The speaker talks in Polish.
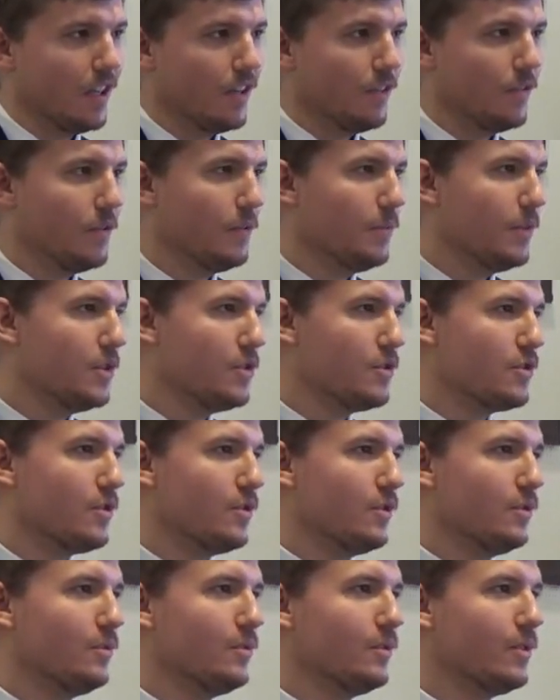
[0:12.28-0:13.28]

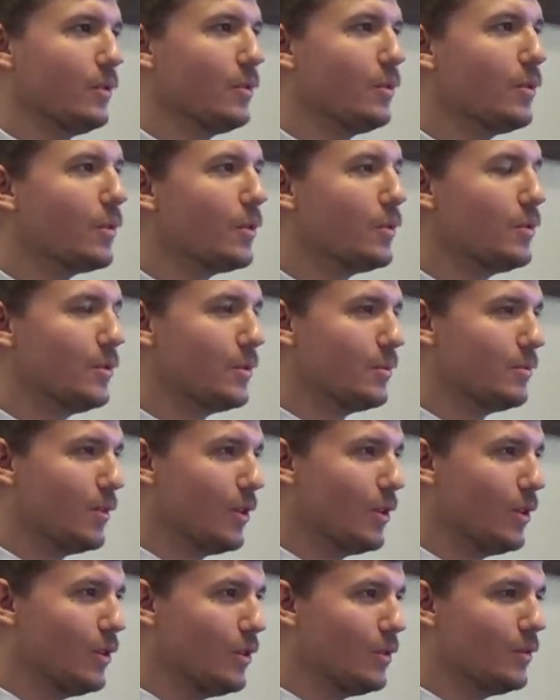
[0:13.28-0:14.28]
wymierzył chłodną
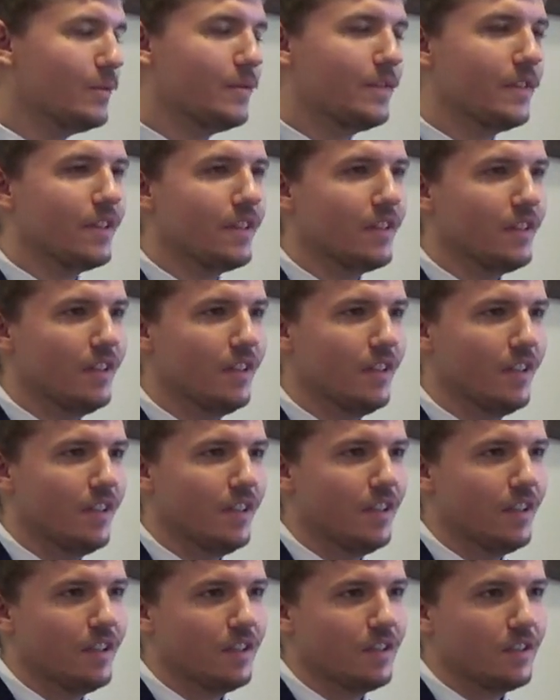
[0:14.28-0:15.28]
lufę
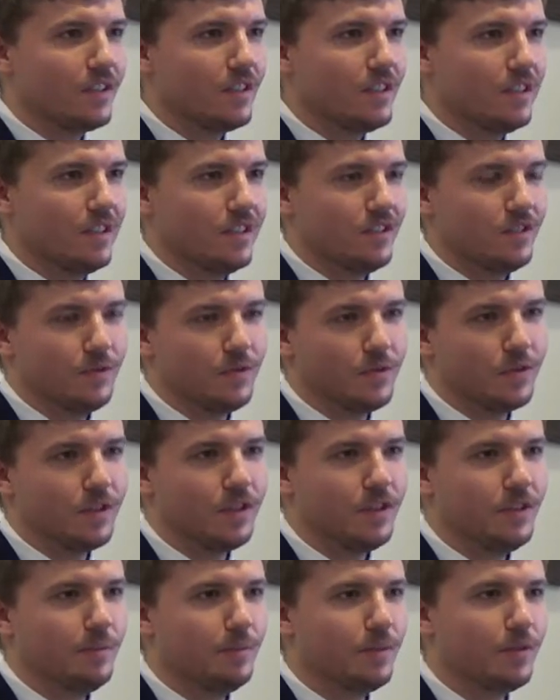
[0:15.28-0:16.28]
e,
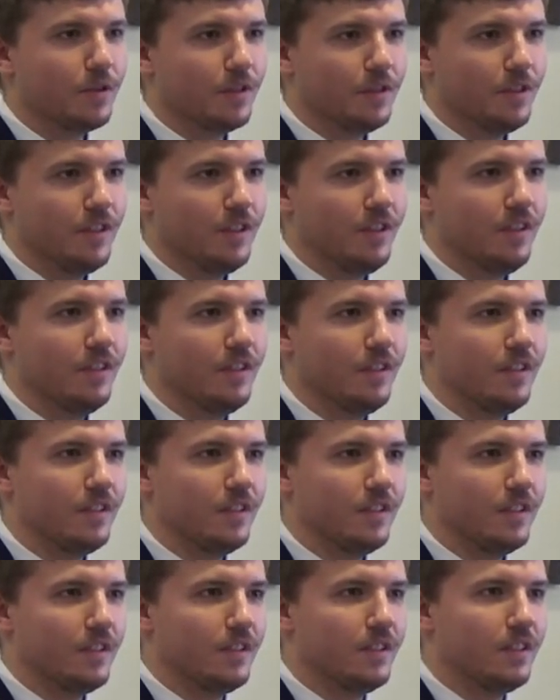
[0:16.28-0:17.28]
swojej broni
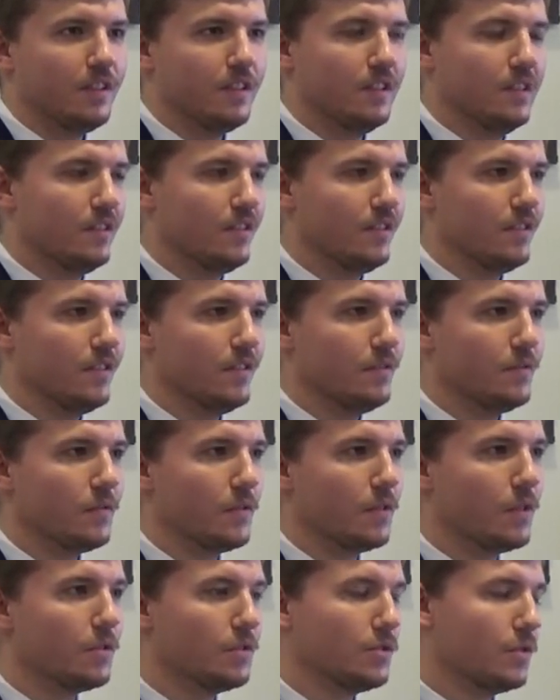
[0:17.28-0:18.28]
e,
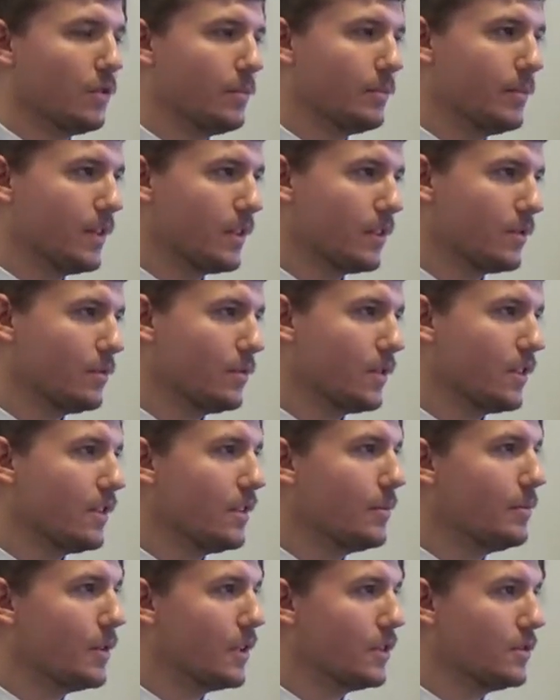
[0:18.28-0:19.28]
w osobę, która
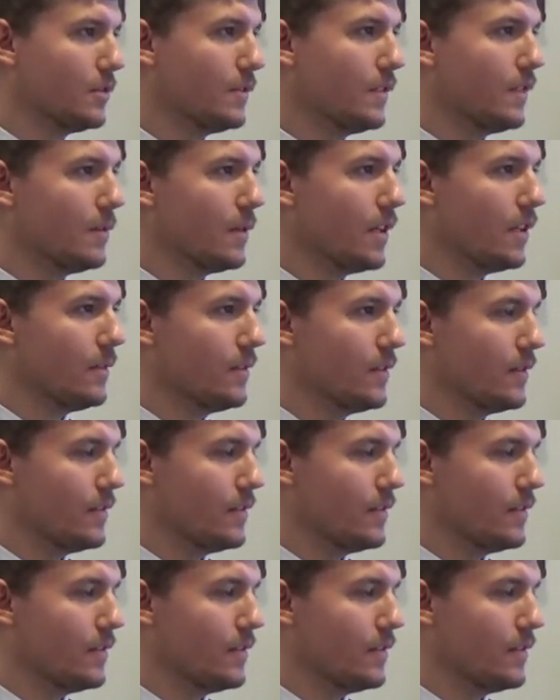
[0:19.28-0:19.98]
tam pracowała